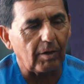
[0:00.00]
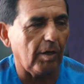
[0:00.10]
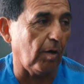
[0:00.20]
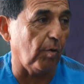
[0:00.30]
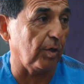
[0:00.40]

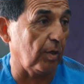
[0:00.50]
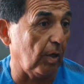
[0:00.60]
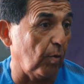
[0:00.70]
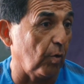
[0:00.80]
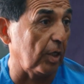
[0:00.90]

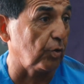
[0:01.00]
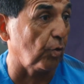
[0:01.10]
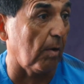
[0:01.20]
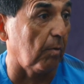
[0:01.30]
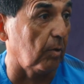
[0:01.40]
ahora, yo
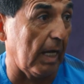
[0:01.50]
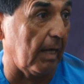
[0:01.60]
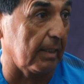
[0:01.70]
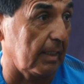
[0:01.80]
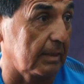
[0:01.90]
lo hago
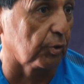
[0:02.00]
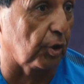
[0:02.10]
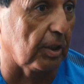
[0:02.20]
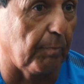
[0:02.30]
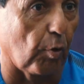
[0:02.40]
hace mucho
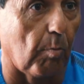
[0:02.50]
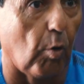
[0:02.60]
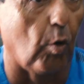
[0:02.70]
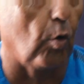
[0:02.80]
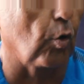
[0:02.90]
tiempo
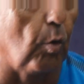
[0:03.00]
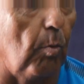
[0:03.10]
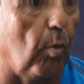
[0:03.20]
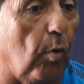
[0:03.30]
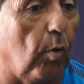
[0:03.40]
como,
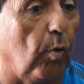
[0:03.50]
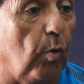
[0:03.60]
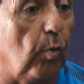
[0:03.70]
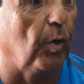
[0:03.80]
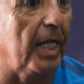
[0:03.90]
como
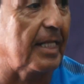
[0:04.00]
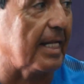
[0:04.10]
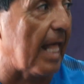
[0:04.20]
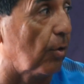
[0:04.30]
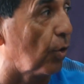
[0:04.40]
un
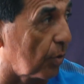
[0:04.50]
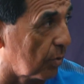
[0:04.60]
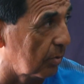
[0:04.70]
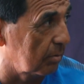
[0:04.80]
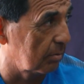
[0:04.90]
entrenador, ¿no?